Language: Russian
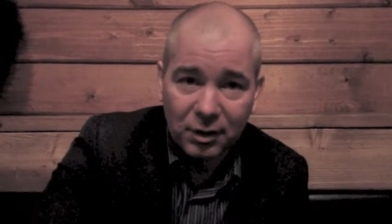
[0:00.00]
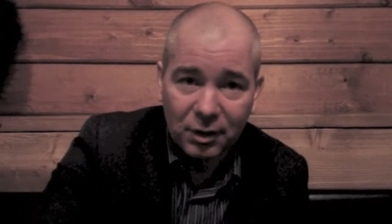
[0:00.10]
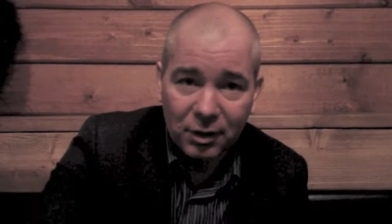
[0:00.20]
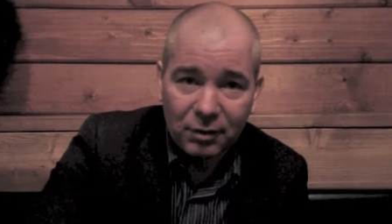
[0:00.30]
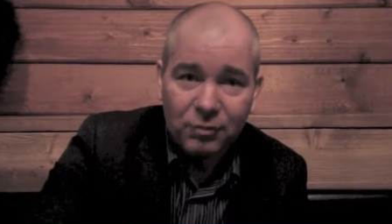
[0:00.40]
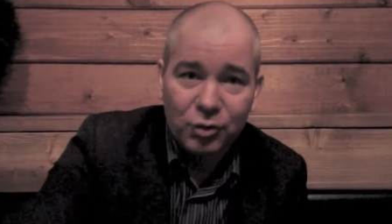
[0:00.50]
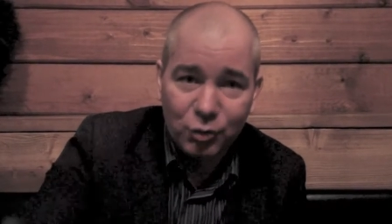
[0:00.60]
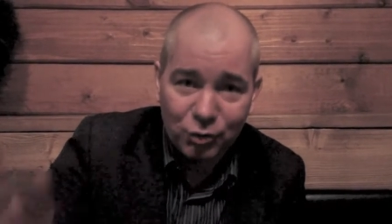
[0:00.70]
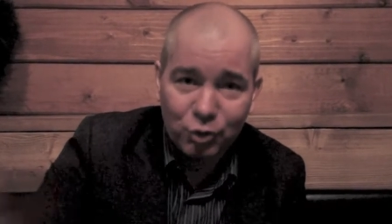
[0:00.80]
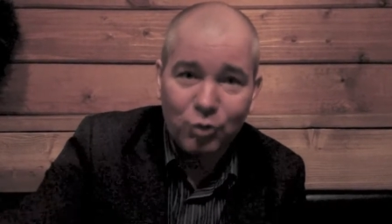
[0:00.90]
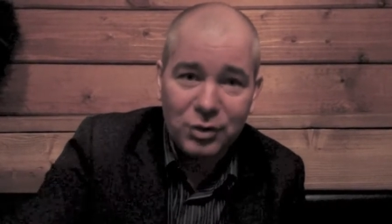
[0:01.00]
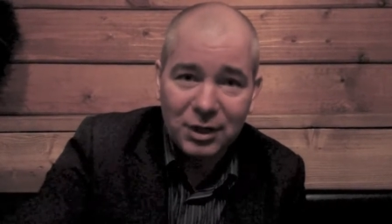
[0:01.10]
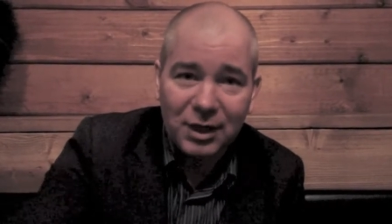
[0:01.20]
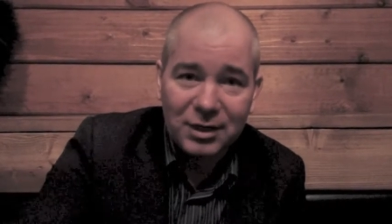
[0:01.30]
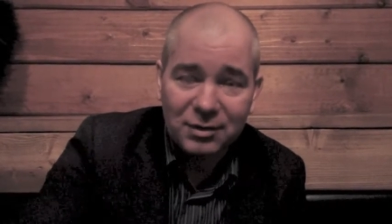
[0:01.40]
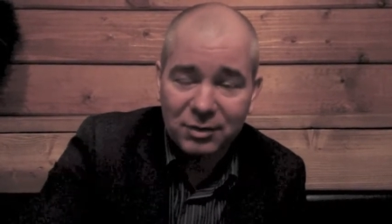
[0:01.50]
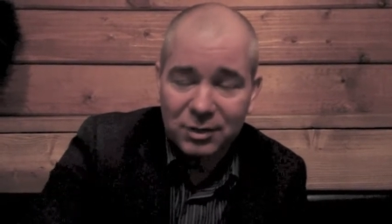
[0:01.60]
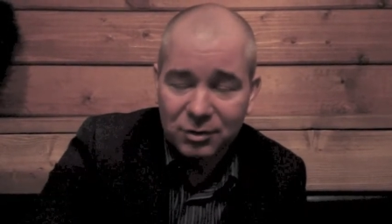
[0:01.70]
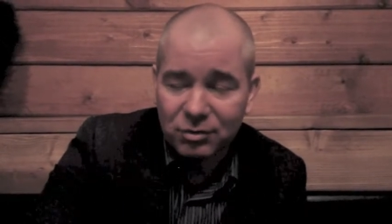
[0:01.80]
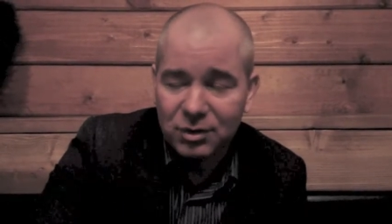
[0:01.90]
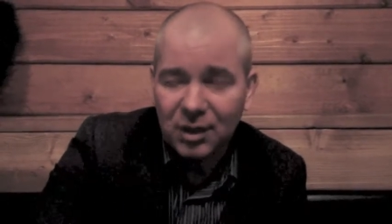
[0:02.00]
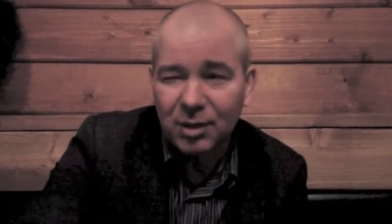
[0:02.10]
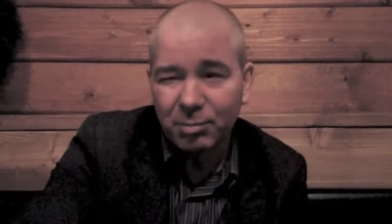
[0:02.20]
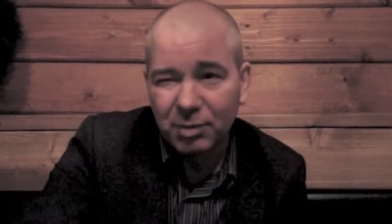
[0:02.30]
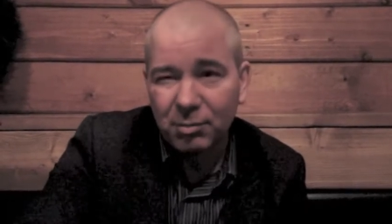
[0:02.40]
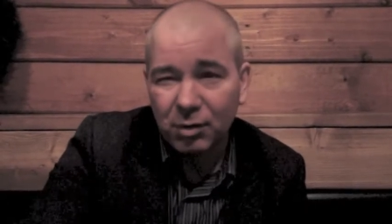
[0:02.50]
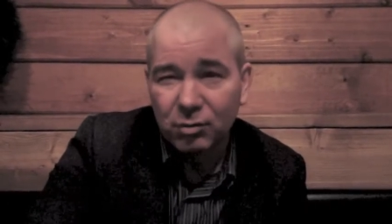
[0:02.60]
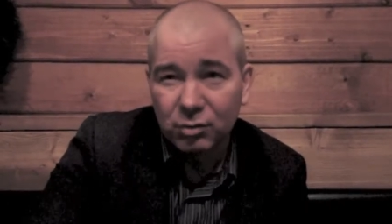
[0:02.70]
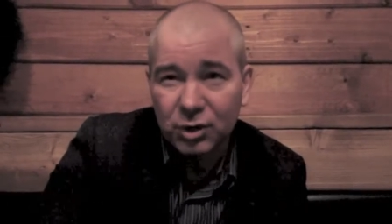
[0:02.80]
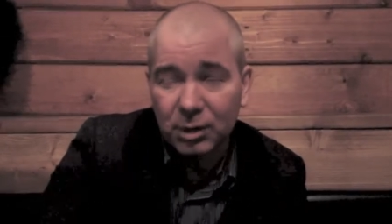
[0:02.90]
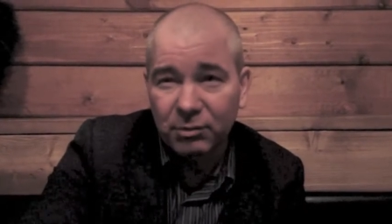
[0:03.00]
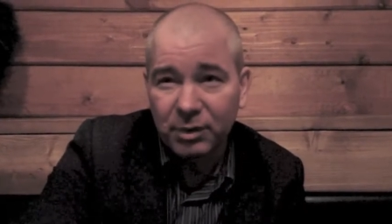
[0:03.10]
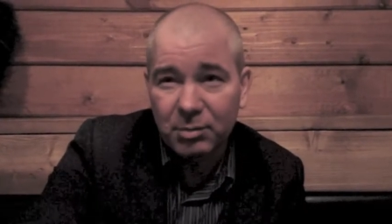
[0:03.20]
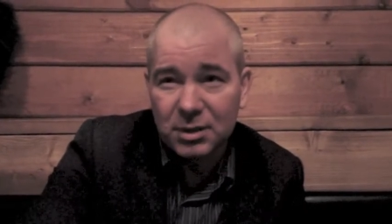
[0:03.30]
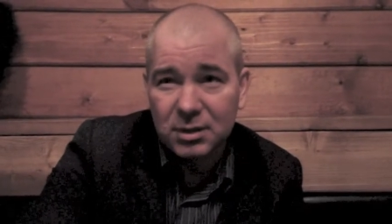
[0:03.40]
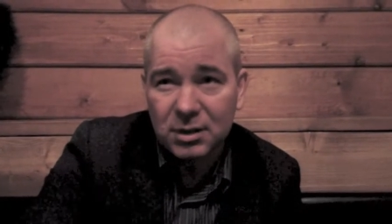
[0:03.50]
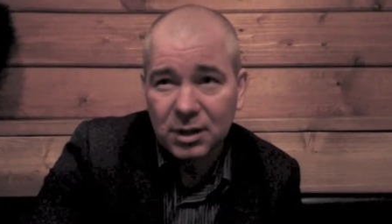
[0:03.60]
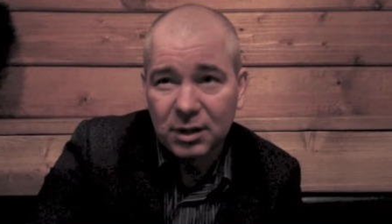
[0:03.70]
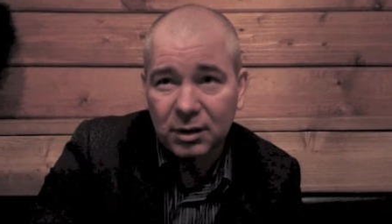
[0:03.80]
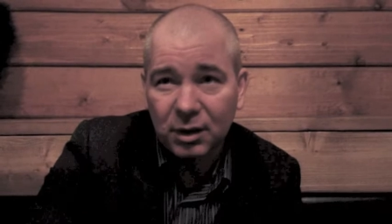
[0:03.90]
Ничего себе. Что заказывается? То есть, я так понимаю, он уже там два месяца стоит.